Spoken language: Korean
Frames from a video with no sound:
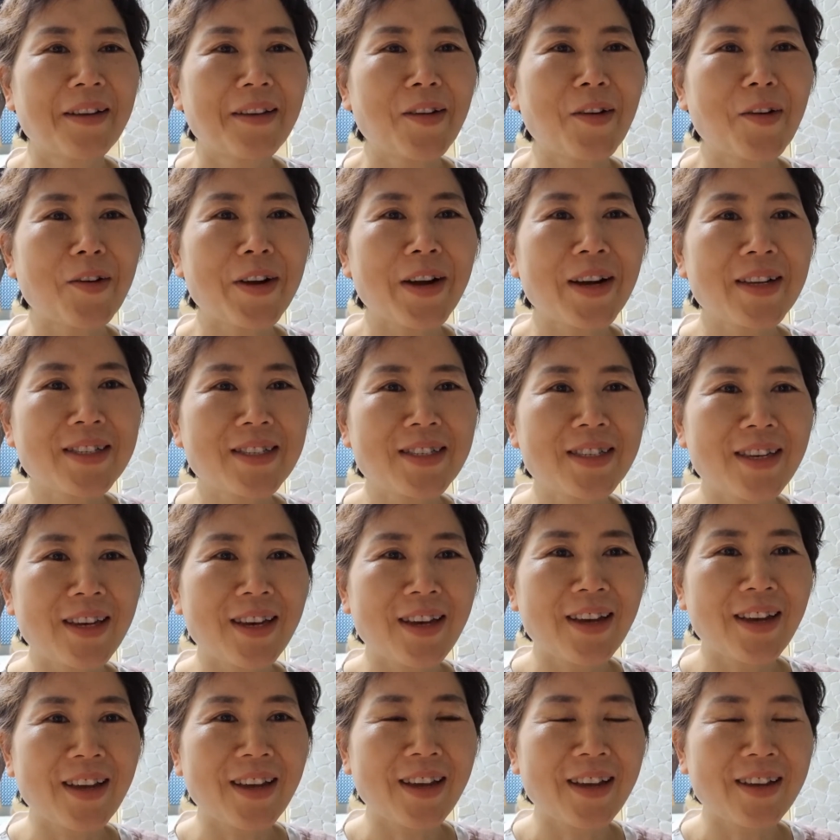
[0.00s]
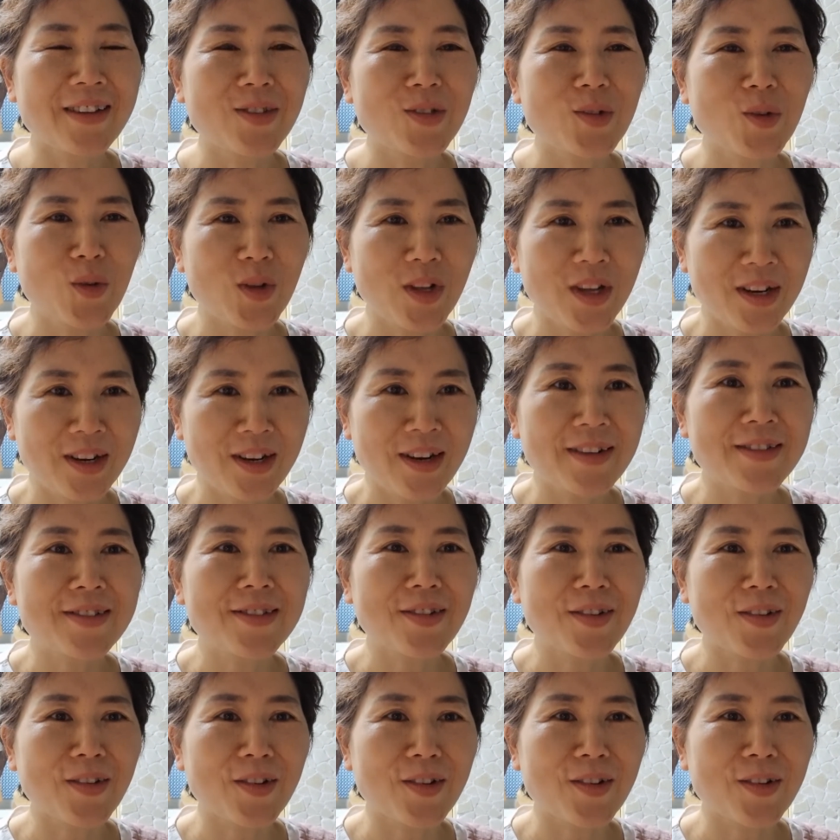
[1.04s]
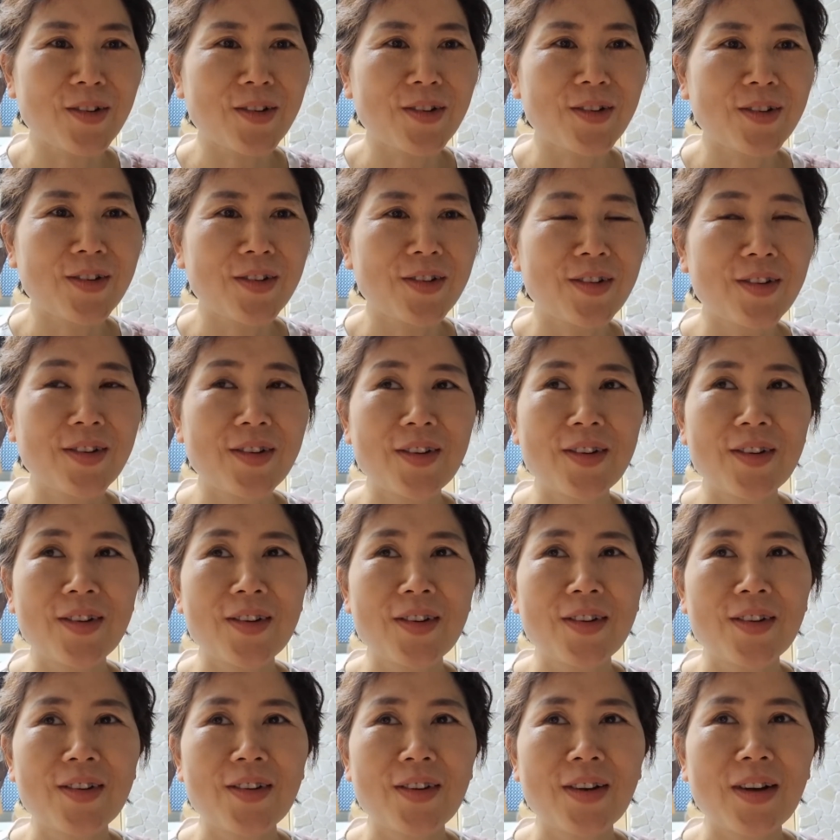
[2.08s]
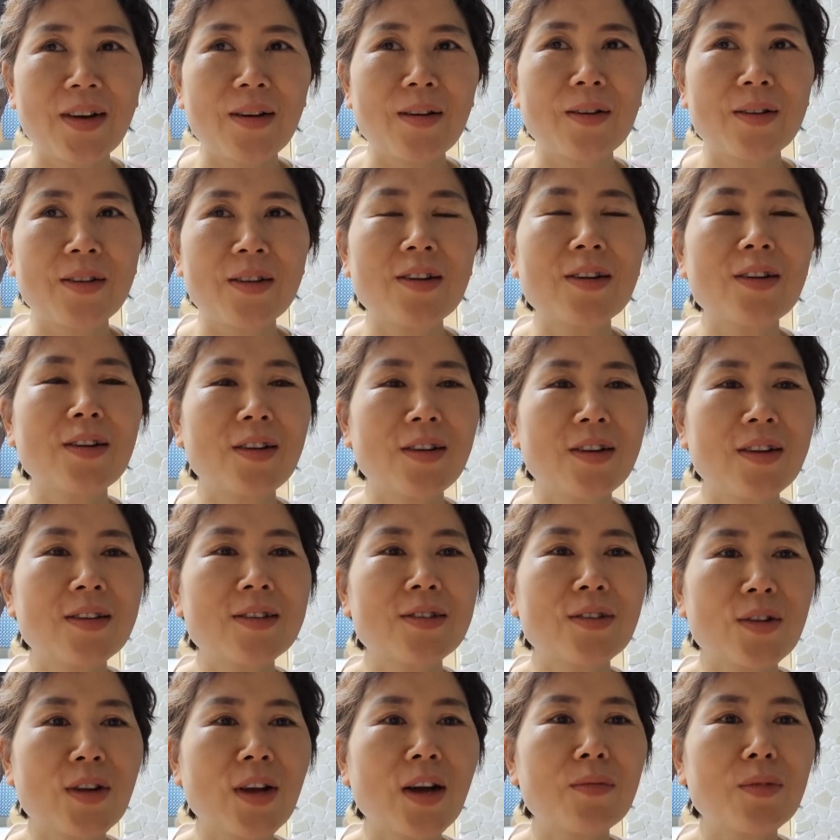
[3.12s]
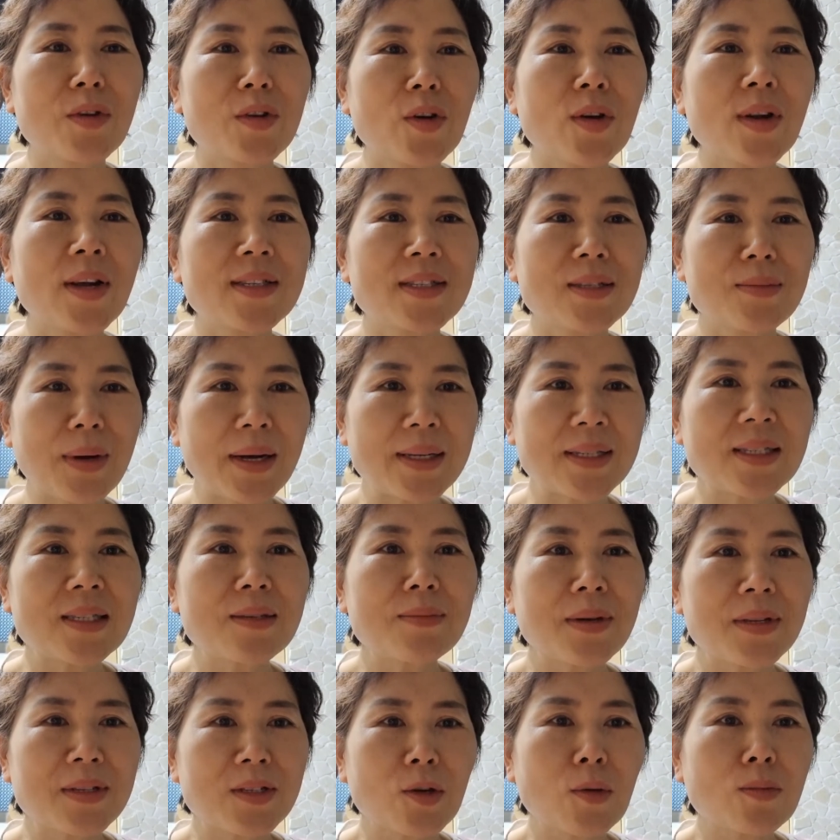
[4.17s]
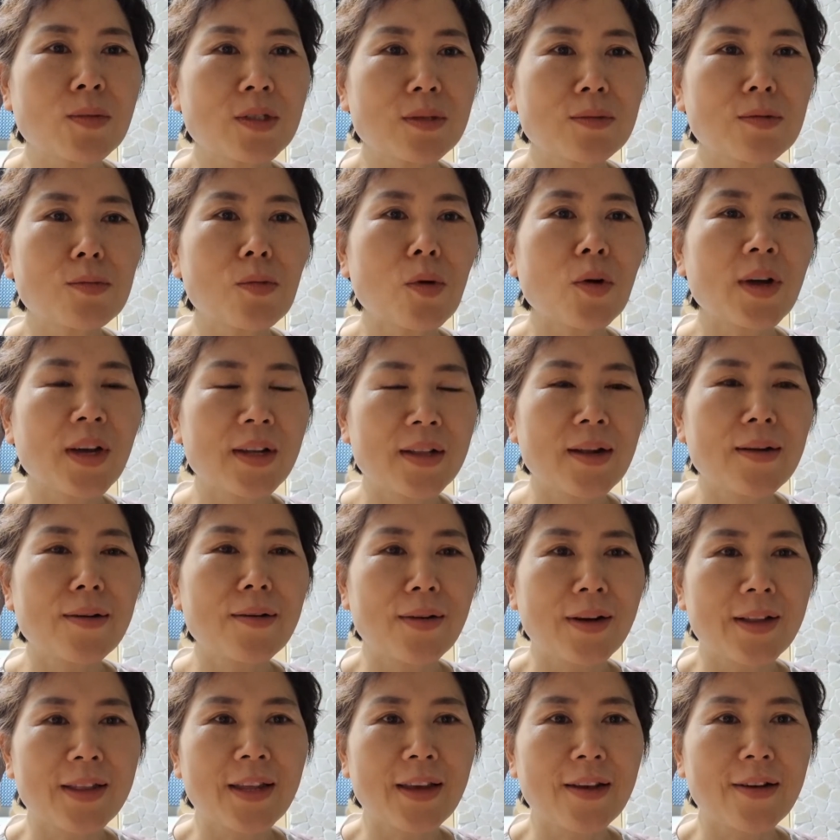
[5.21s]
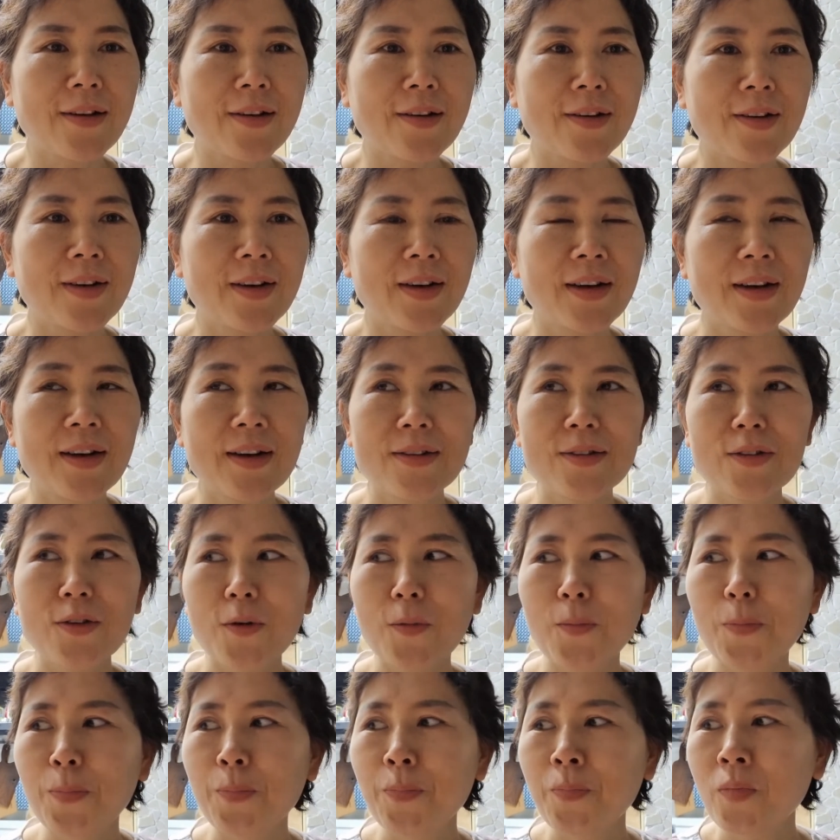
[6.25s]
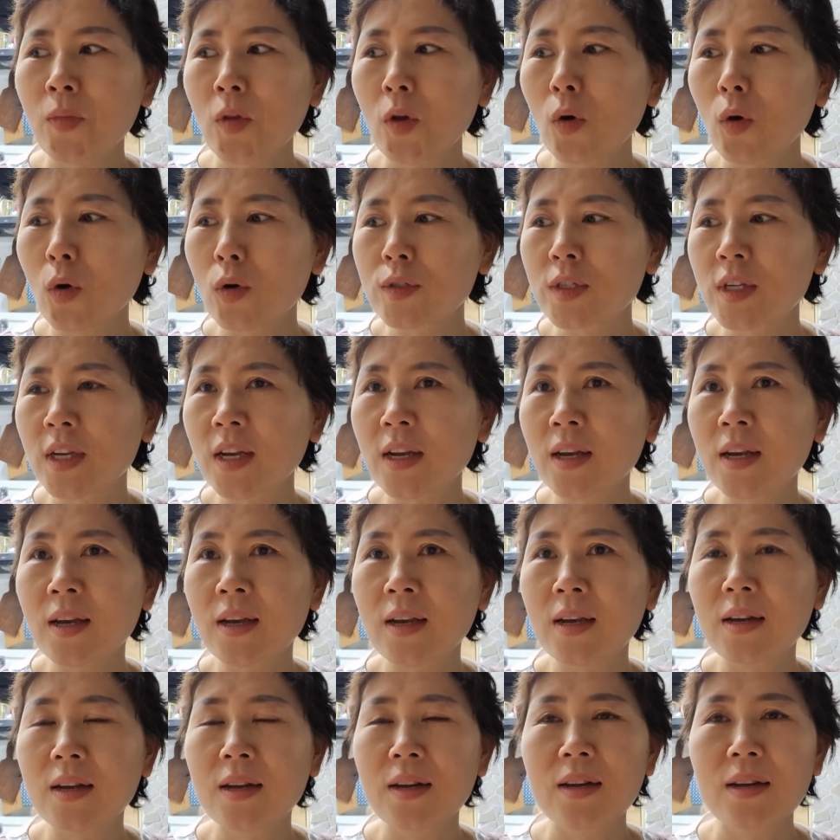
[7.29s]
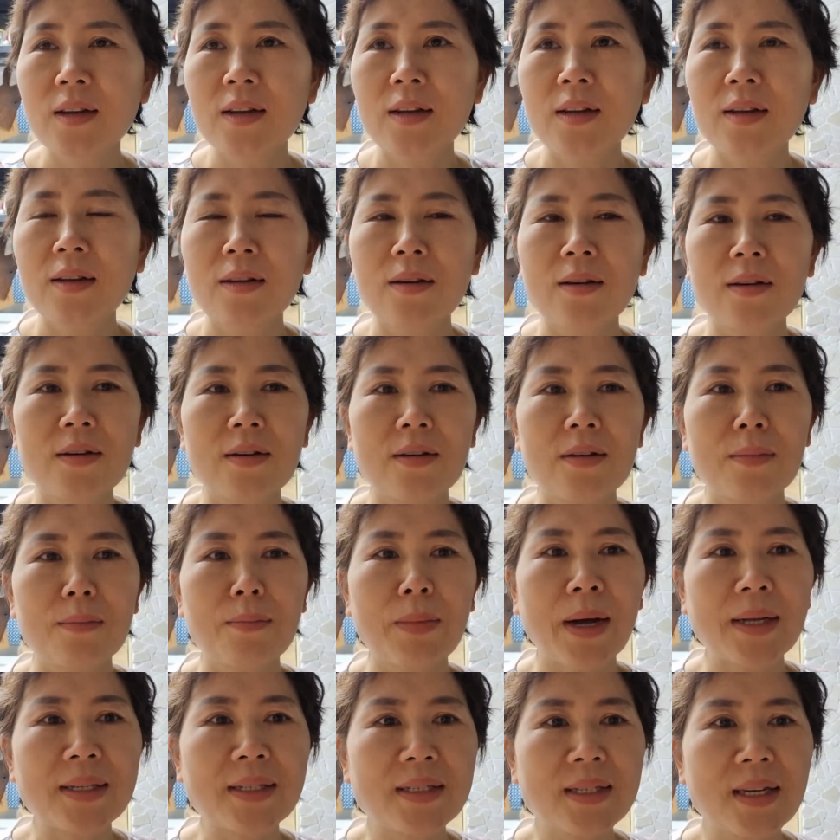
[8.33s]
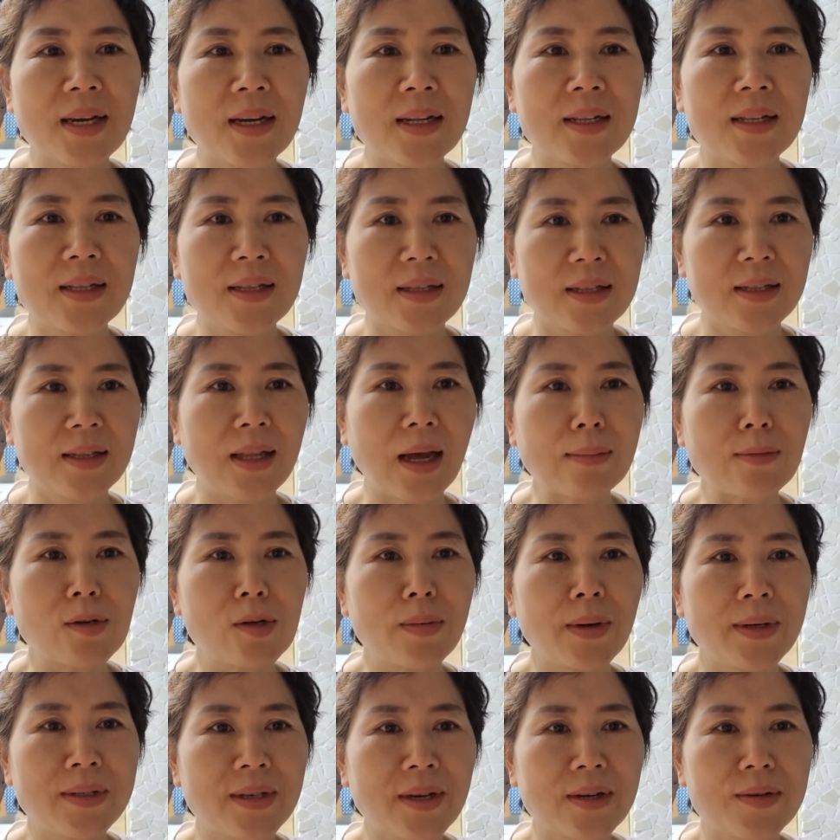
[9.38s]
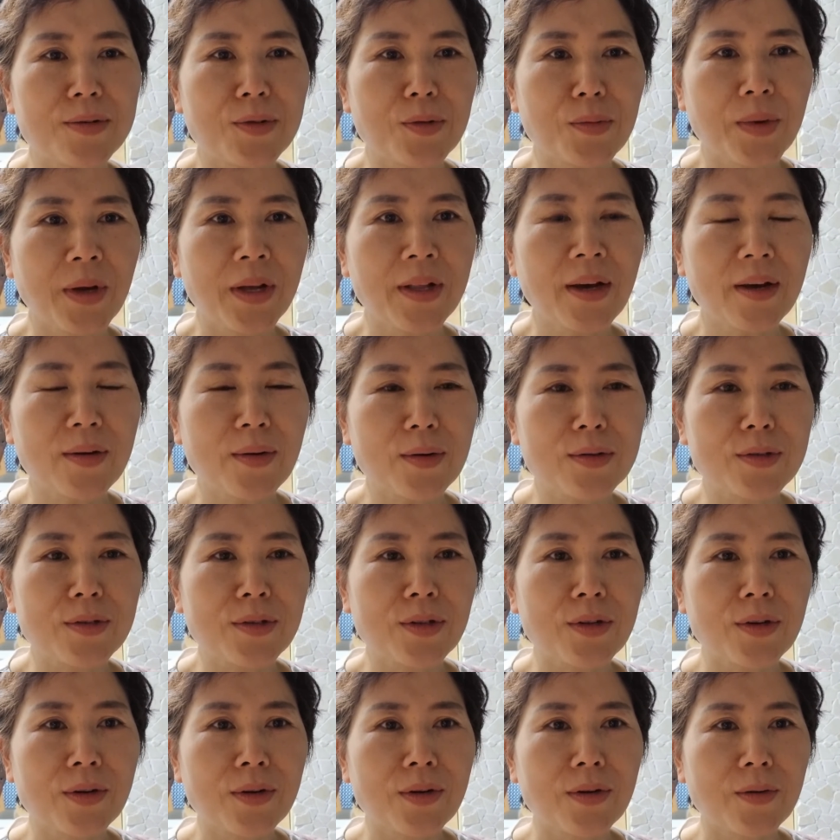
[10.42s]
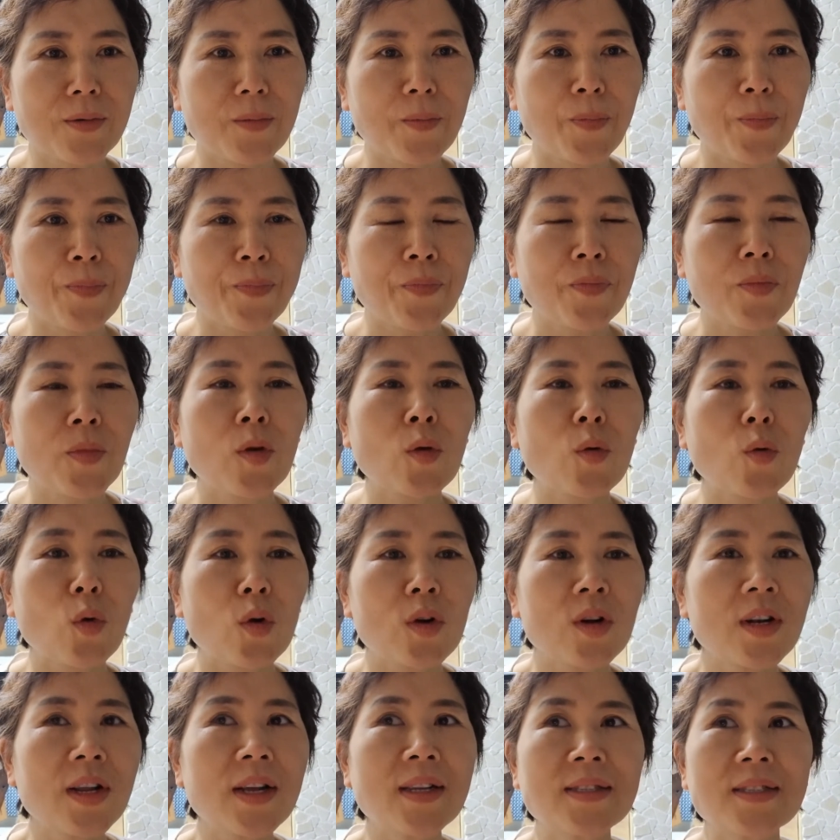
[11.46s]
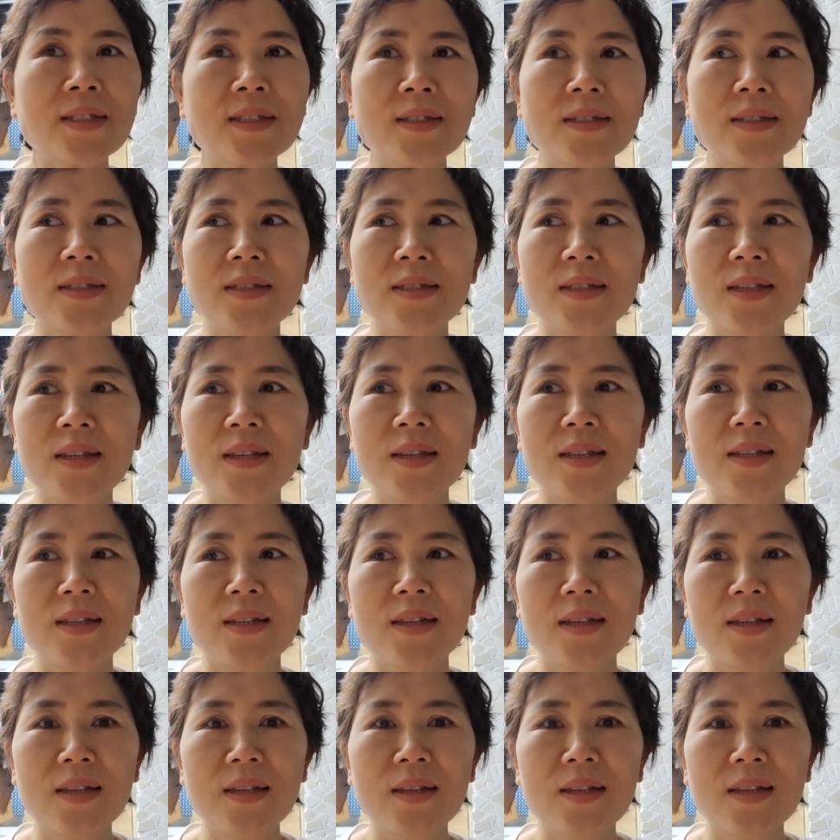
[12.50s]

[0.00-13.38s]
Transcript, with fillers: 11시에 초대를 했어요. 어, 이리, 저리 하면 11시 반쯤엔 점심을 먹게 될 것 같아요. 그래서 어제 어, 반찬, 나물 반찬을 좀 해놨거든요. 원래는 이제